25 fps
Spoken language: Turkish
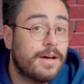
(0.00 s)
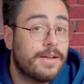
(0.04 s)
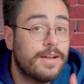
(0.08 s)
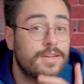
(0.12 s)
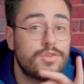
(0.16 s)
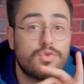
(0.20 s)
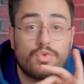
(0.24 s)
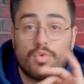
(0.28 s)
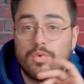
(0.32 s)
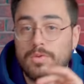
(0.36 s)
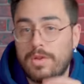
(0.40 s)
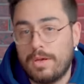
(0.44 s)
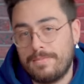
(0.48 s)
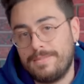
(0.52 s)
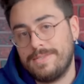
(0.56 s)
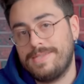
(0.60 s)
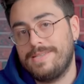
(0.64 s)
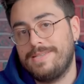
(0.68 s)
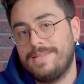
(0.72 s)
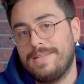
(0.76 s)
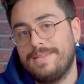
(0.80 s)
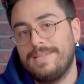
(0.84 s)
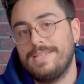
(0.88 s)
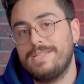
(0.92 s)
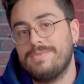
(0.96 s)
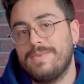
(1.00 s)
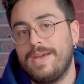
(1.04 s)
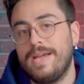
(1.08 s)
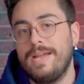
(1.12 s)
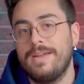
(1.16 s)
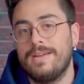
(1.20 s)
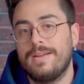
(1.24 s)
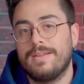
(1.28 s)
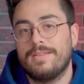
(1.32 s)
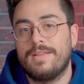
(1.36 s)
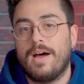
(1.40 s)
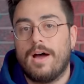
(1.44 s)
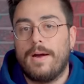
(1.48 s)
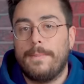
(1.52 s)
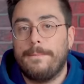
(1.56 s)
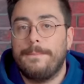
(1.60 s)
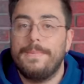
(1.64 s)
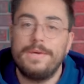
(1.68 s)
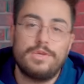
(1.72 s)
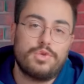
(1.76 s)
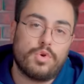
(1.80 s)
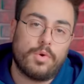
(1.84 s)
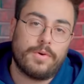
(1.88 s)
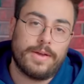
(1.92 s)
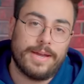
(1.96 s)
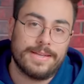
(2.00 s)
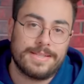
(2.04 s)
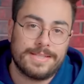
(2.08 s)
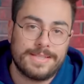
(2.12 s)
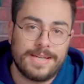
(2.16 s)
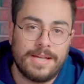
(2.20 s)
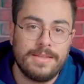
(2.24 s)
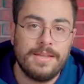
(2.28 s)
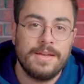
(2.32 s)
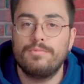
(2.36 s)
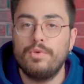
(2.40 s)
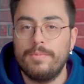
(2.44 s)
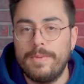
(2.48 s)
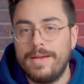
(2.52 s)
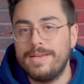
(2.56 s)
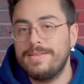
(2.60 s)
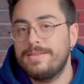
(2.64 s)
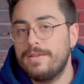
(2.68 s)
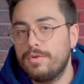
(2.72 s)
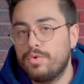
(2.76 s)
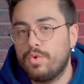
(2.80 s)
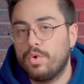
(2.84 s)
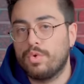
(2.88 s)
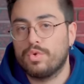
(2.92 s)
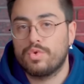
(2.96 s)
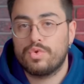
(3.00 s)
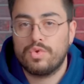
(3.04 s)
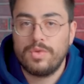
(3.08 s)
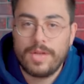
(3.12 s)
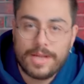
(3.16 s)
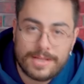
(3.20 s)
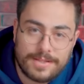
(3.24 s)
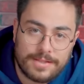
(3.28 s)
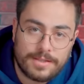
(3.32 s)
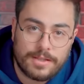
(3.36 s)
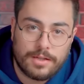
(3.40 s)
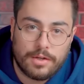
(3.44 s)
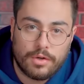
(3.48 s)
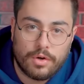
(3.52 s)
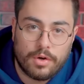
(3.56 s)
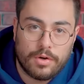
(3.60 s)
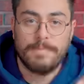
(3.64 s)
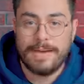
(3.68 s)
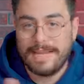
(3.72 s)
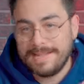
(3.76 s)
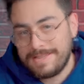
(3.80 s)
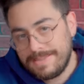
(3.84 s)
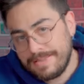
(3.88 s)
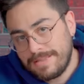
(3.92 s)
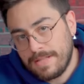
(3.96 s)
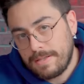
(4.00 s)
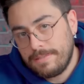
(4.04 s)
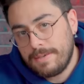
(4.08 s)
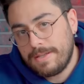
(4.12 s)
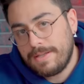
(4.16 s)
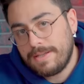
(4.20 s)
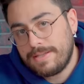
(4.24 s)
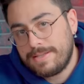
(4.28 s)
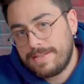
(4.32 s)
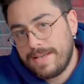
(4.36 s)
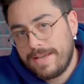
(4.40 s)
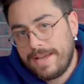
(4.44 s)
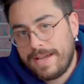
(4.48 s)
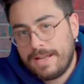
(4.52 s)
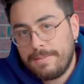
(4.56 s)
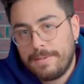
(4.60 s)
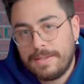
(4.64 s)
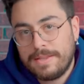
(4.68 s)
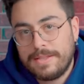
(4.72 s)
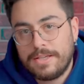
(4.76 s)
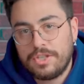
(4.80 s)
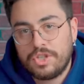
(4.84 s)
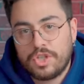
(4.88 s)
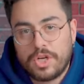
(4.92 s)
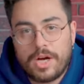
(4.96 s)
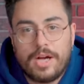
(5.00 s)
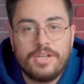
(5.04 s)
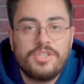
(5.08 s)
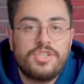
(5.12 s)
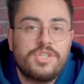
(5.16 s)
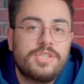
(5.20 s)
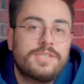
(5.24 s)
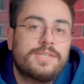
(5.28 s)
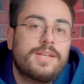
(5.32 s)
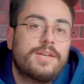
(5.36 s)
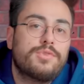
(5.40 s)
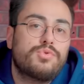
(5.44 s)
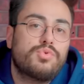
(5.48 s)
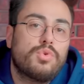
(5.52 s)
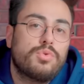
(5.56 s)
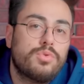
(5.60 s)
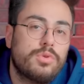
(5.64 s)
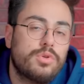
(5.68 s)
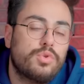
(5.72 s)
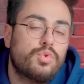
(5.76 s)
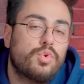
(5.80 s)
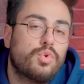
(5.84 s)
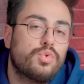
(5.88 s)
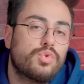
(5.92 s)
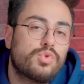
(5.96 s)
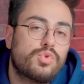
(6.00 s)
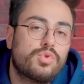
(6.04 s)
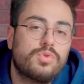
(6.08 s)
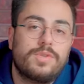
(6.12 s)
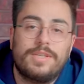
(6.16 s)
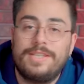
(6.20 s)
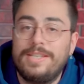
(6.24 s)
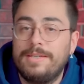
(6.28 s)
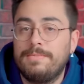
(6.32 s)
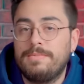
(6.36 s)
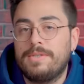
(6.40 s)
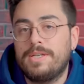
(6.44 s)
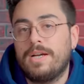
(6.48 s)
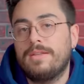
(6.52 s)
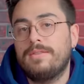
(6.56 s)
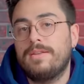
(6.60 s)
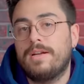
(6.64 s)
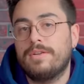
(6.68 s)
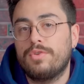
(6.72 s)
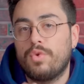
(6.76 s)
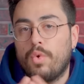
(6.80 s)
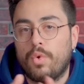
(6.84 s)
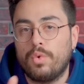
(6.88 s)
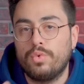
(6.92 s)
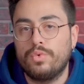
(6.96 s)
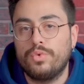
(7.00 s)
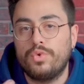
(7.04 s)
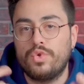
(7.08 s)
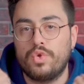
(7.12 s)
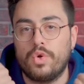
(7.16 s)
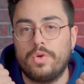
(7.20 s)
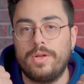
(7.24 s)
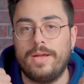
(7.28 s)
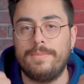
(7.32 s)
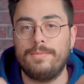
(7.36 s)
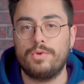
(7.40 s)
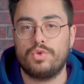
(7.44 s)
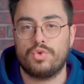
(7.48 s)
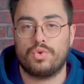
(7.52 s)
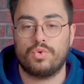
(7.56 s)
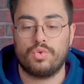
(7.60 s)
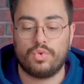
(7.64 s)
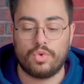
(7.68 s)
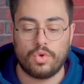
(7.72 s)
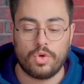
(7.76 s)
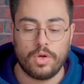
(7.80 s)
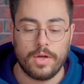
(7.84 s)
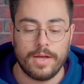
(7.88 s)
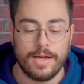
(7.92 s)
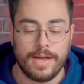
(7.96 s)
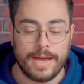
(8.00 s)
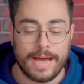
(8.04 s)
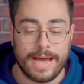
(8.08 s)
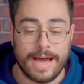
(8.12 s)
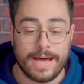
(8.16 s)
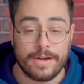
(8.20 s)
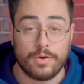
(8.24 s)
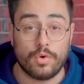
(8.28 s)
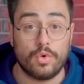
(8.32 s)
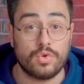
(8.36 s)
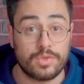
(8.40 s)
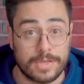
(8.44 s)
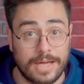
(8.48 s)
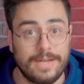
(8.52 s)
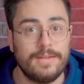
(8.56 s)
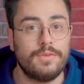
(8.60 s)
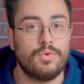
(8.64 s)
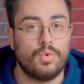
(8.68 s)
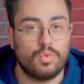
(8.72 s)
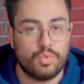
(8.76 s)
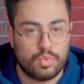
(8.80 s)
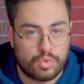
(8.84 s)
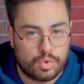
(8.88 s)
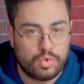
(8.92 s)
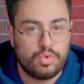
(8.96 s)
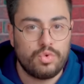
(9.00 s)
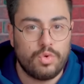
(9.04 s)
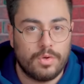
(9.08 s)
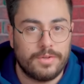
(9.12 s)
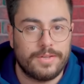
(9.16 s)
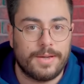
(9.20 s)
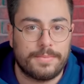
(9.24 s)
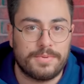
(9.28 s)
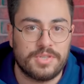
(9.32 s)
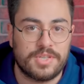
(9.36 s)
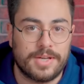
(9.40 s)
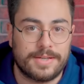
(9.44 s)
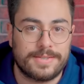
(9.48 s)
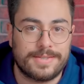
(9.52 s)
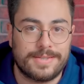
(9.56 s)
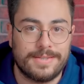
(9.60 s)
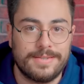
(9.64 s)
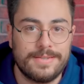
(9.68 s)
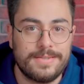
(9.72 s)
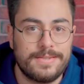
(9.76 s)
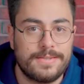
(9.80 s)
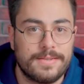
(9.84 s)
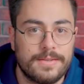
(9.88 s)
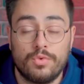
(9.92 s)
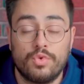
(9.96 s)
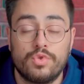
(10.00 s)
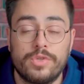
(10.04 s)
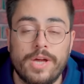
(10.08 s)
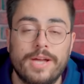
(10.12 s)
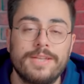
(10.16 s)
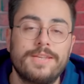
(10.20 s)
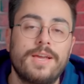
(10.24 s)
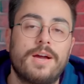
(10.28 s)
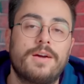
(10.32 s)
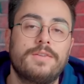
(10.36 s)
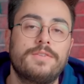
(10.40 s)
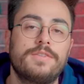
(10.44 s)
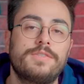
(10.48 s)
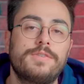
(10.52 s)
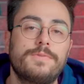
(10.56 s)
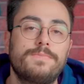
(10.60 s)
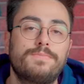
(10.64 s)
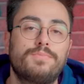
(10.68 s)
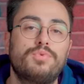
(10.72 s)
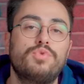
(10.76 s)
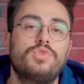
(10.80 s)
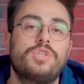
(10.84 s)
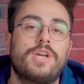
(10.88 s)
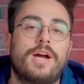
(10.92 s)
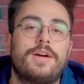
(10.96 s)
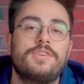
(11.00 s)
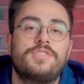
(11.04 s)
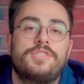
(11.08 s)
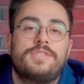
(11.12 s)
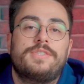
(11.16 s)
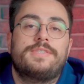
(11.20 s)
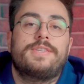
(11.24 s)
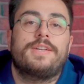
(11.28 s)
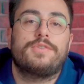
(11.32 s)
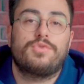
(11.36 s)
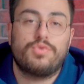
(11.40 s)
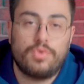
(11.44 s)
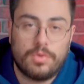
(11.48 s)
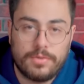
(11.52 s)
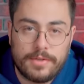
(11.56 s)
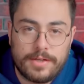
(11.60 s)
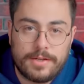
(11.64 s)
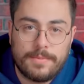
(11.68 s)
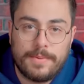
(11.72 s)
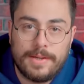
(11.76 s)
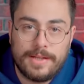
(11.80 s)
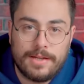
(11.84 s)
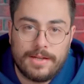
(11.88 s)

araç kullanma stiliniz ve daha birçok etken bu menzil konusunu etkiliyor. Menzille birlikte elbette şarj istasyonları konusundaki imkanlar da oldukça önemli. Çünkü eğer özellikle uzun yol yapacaksanız güzergahınızı bu şarj istasyonları